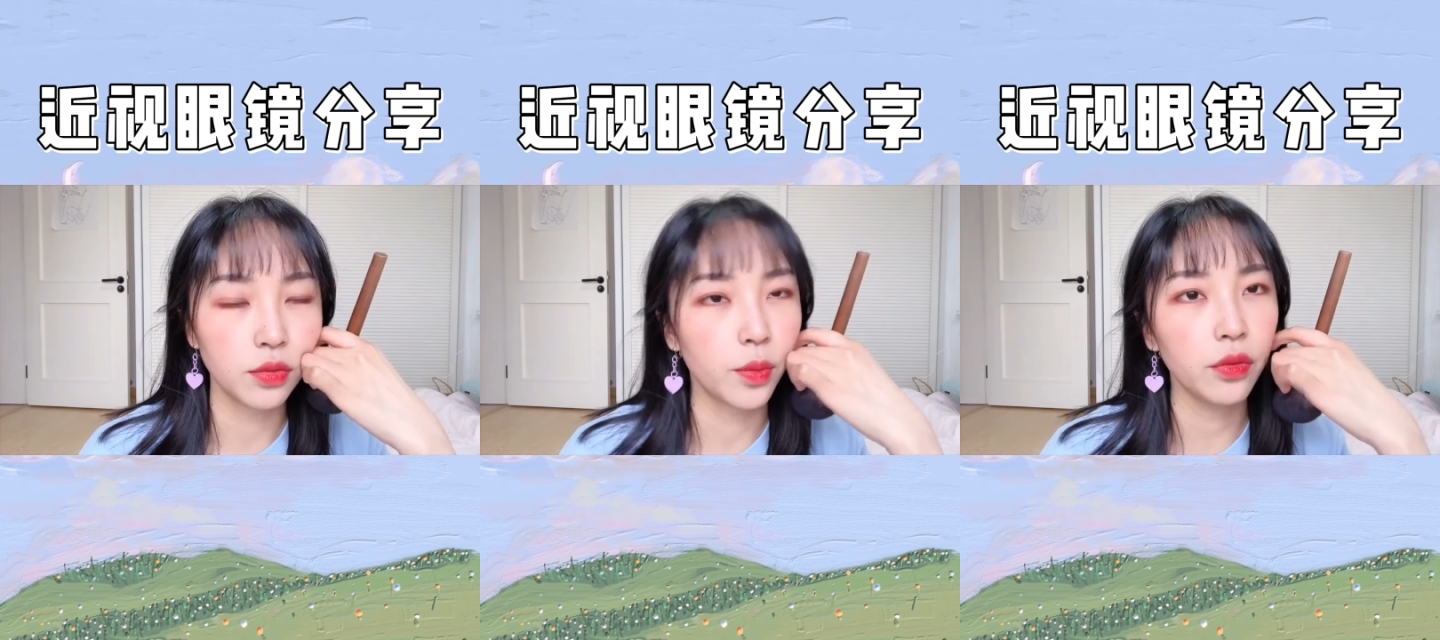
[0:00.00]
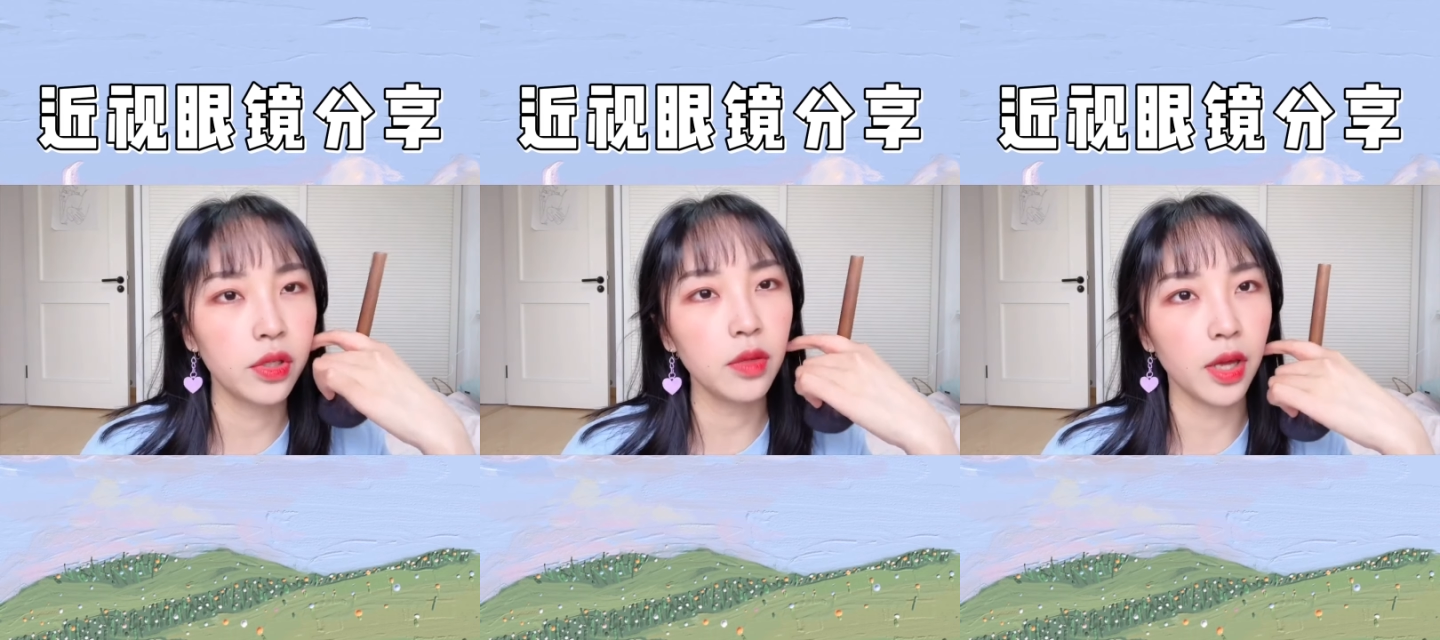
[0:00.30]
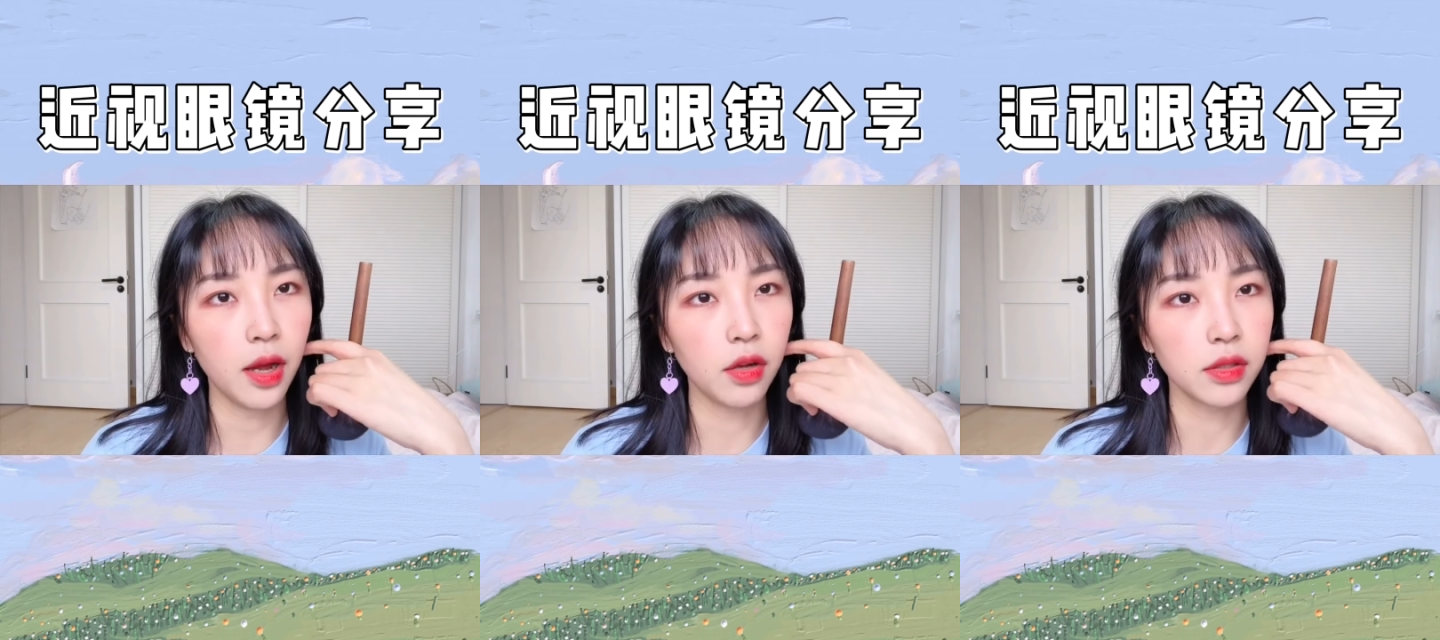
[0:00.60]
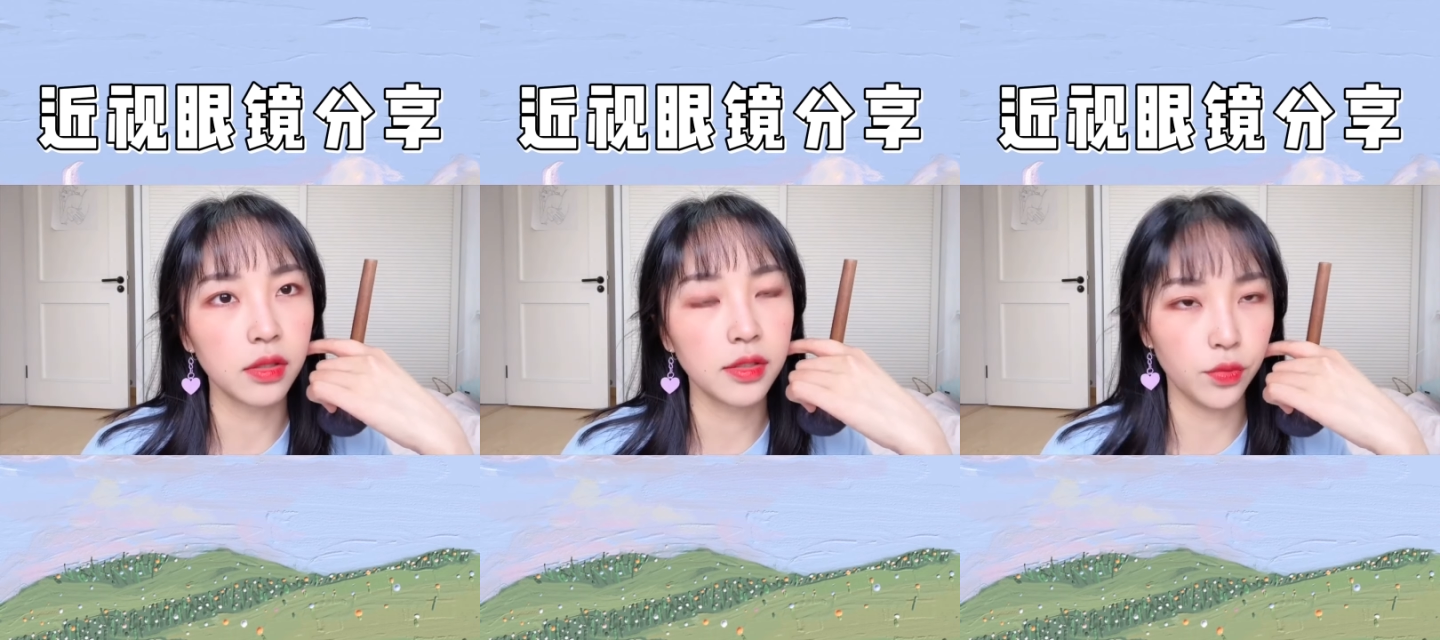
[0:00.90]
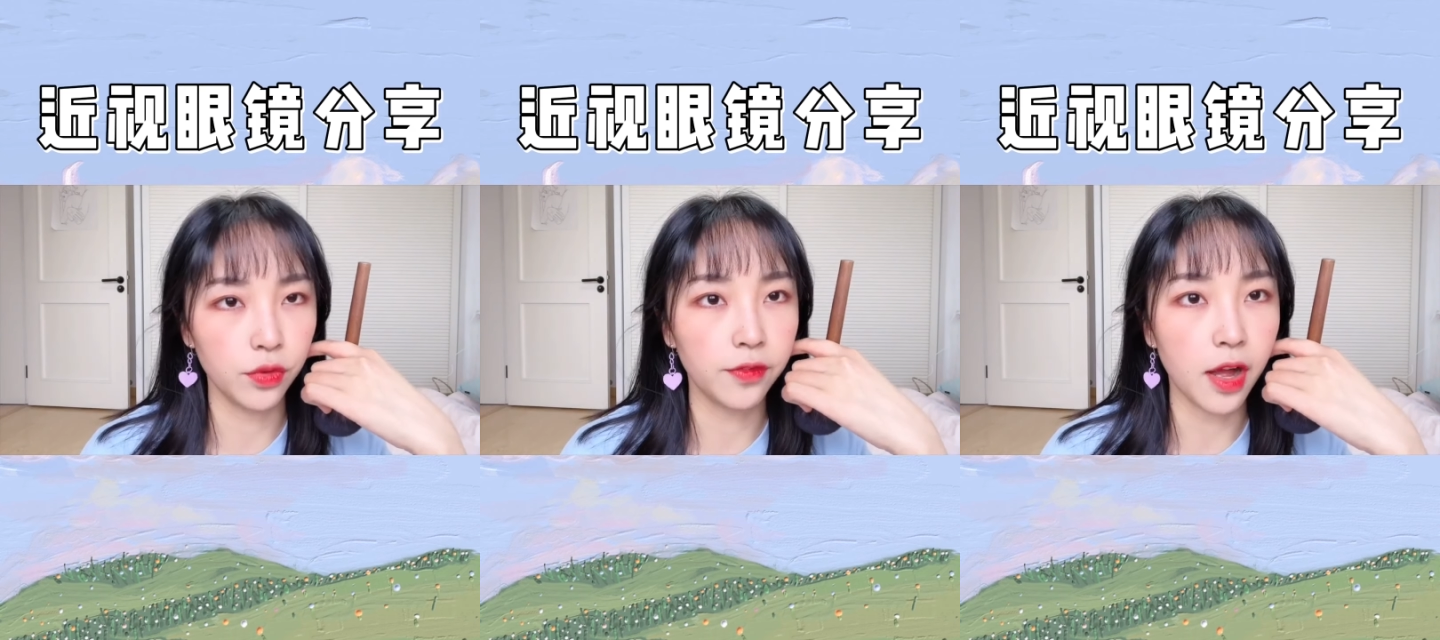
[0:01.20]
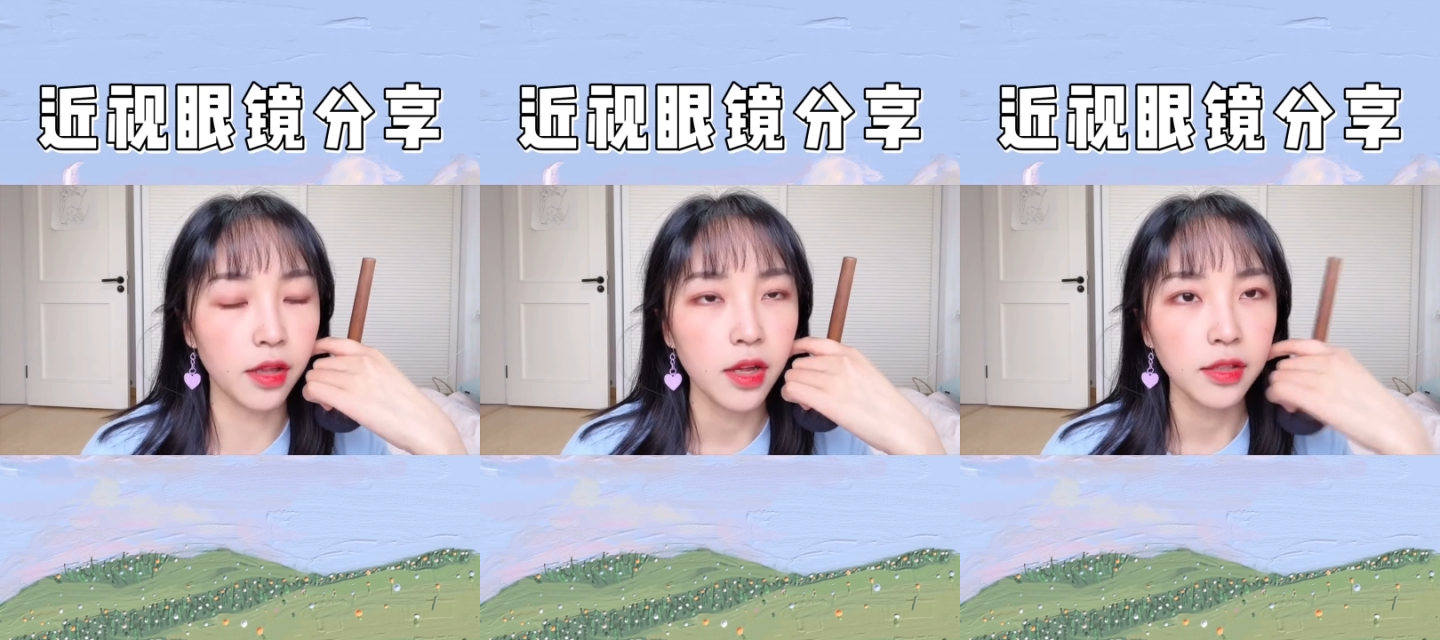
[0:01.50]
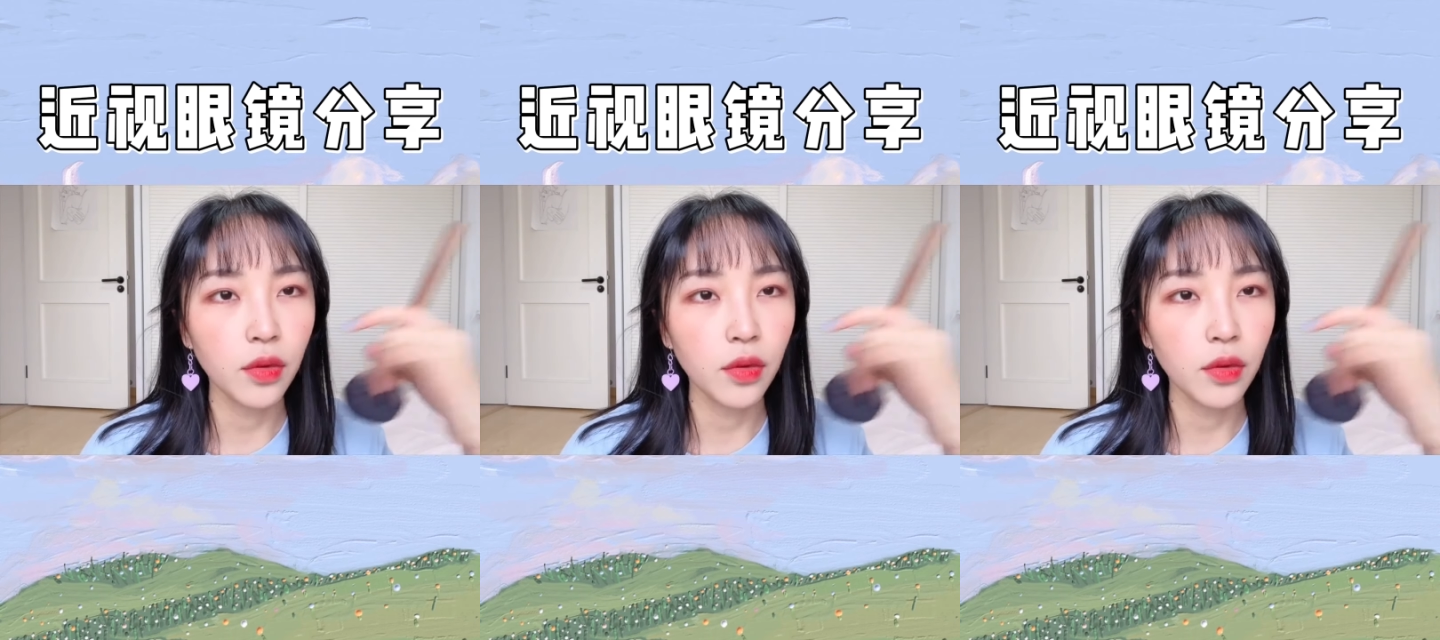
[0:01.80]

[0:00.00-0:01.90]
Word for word: 就没有特别好的解决方案。